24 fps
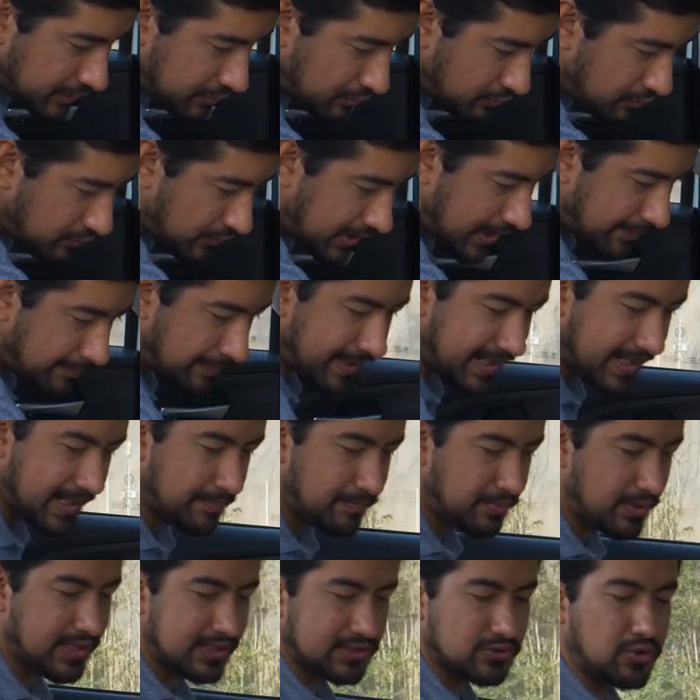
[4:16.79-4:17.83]
y un lugar para
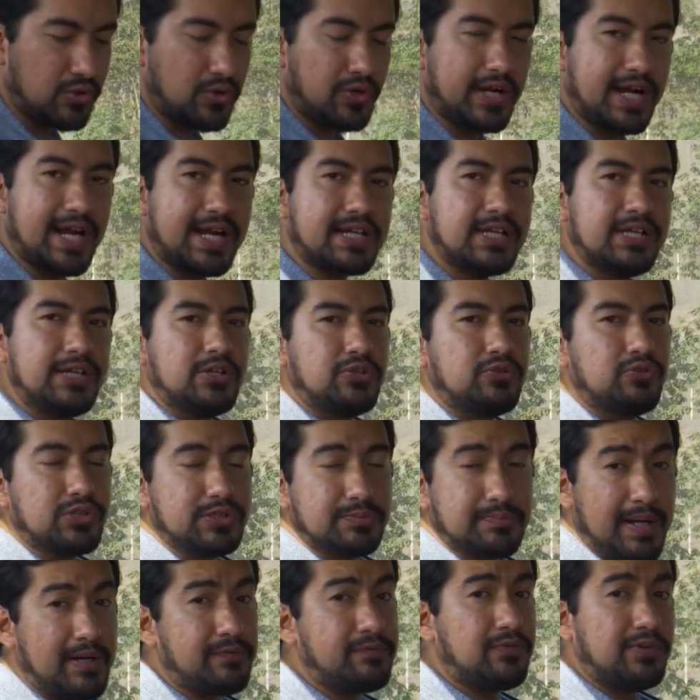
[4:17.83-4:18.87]
que puedas colocar
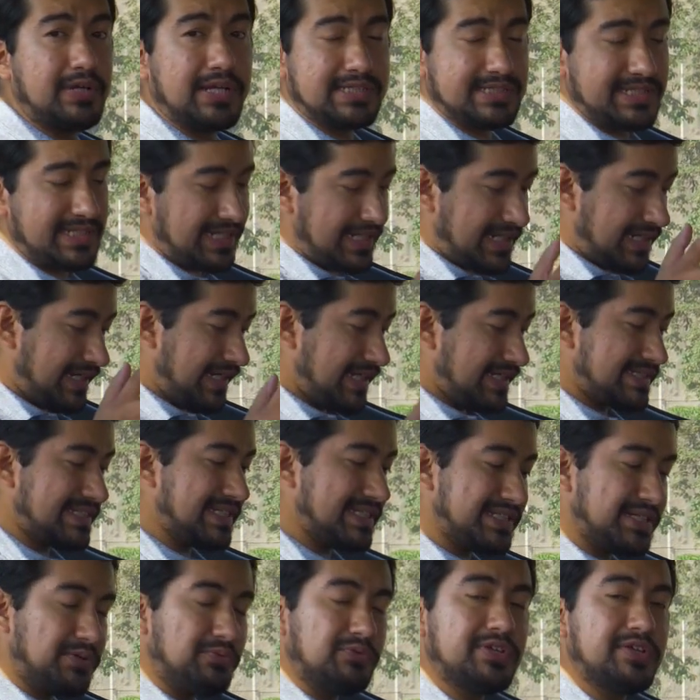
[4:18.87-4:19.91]
tu smartphone. Así que
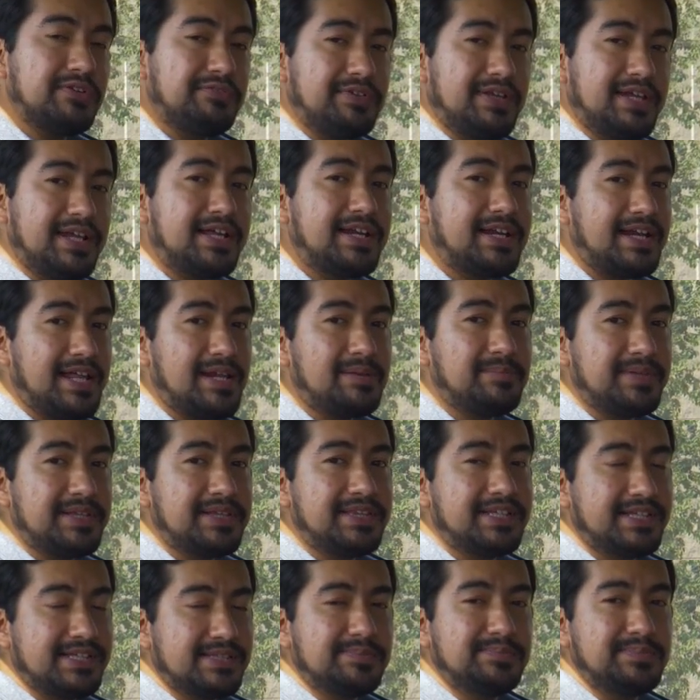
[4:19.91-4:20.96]
esta segunda fila
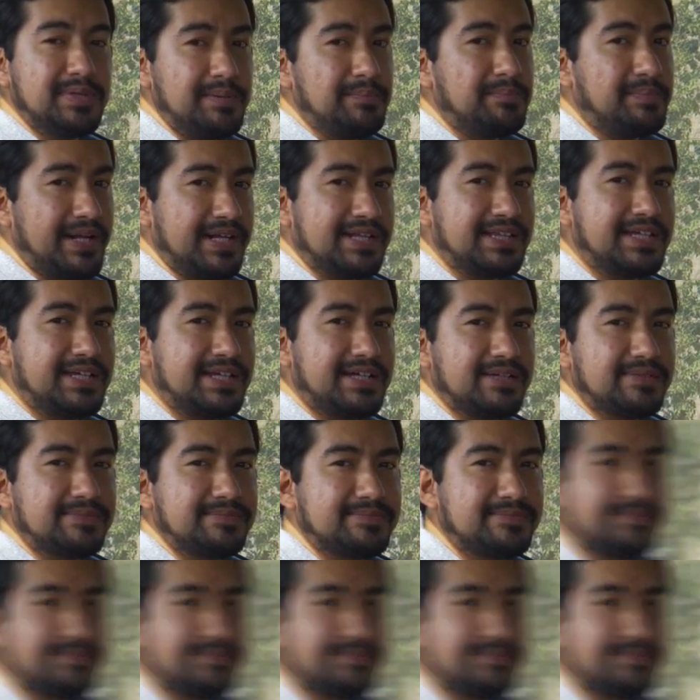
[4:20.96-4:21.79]
realmente es bien práctica.